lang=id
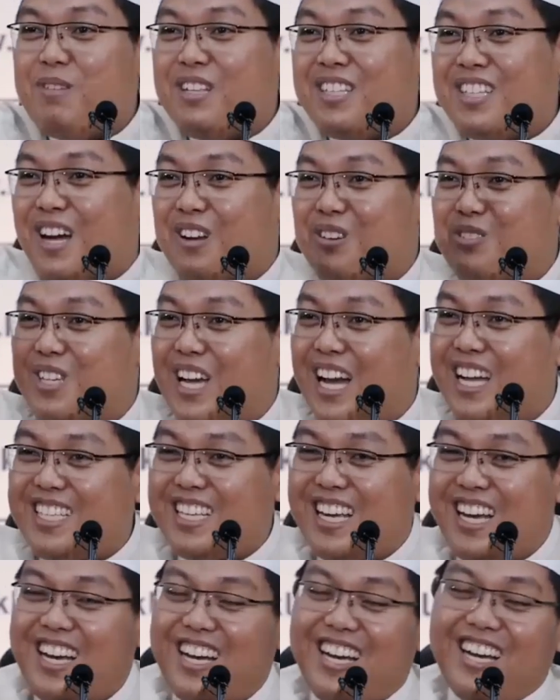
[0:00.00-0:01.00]
minta
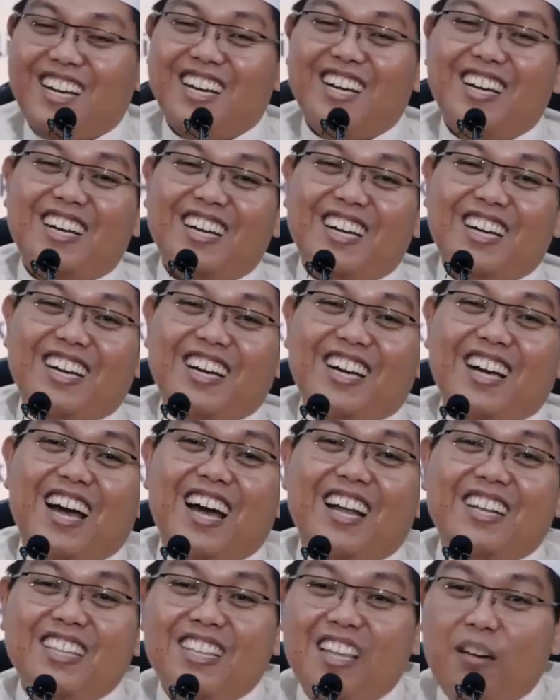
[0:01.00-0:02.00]
rujaknya
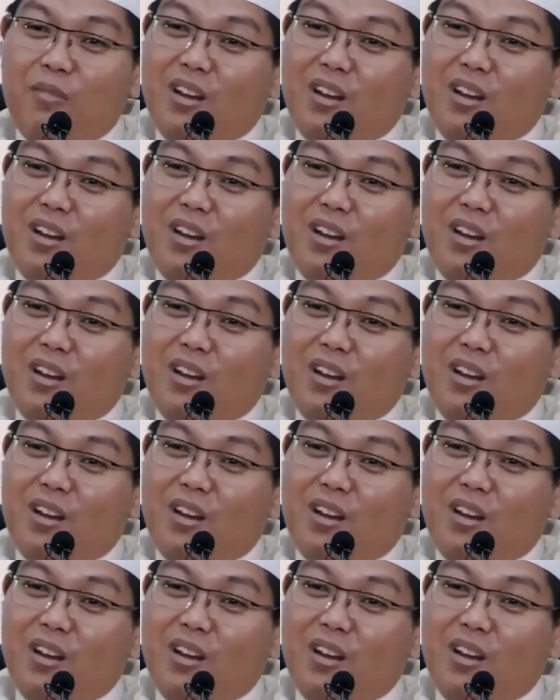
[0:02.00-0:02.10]
artinya